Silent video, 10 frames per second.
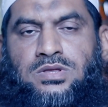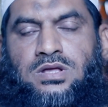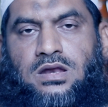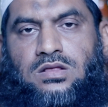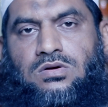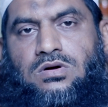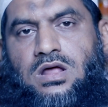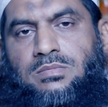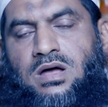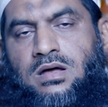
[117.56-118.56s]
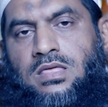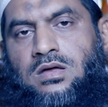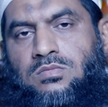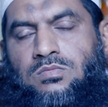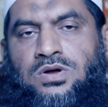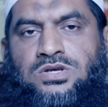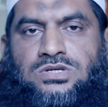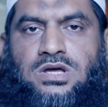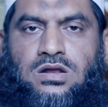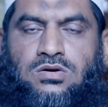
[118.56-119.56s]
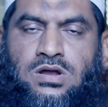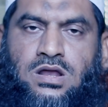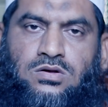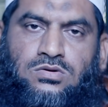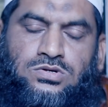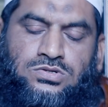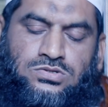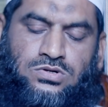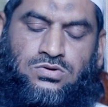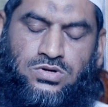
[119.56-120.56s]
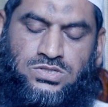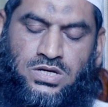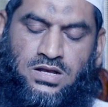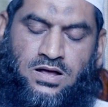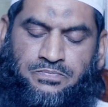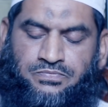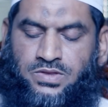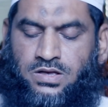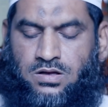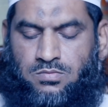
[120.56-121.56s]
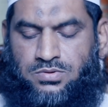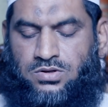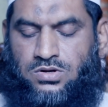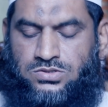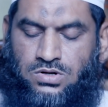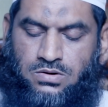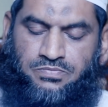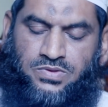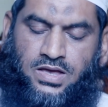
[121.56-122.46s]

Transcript: বিতাড়িত করা বা বহিষ্কার করার কোনো সুযোগ রয়েছে কিনা প্রিয় দর্শক